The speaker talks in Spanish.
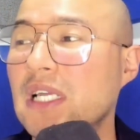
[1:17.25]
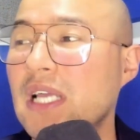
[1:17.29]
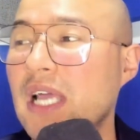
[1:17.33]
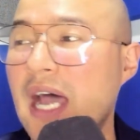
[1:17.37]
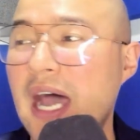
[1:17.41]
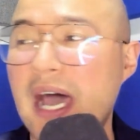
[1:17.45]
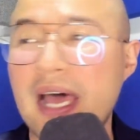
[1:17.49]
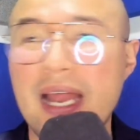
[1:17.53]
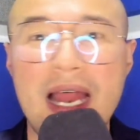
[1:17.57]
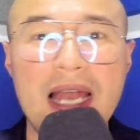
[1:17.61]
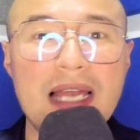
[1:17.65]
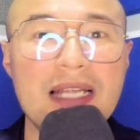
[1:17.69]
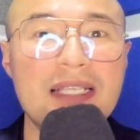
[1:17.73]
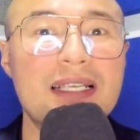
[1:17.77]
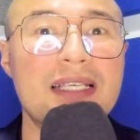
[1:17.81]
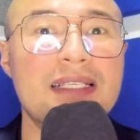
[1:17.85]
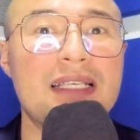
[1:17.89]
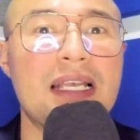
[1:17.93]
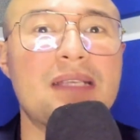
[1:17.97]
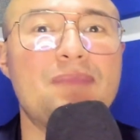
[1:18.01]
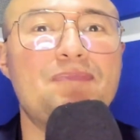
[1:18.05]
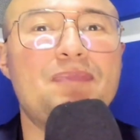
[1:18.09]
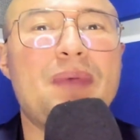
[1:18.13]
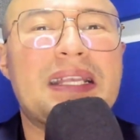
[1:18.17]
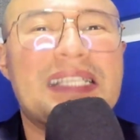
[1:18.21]
análisis
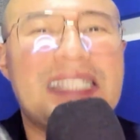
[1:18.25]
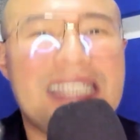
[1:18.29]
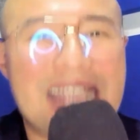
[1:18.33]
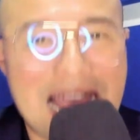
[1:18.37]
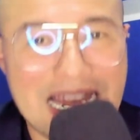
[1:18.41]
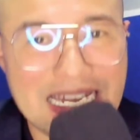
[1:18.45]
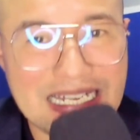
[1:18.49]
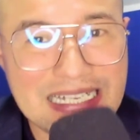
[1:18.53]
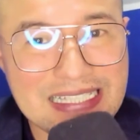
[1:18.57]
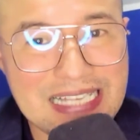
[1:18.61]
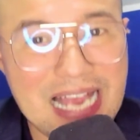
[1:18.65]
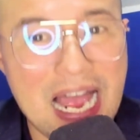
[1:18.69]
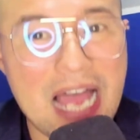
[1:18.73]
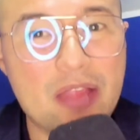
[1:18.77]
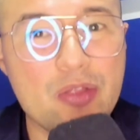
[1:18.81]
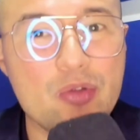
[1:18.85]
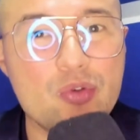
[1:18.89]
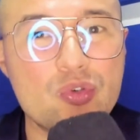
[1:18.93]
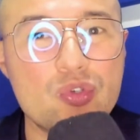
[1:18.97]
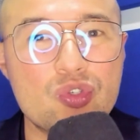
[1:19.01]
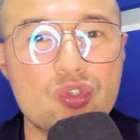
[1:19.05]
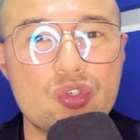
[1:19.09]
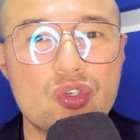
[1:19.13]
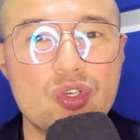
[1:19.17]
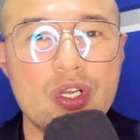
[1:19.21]

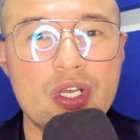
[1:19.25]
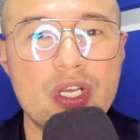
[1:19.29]
especializados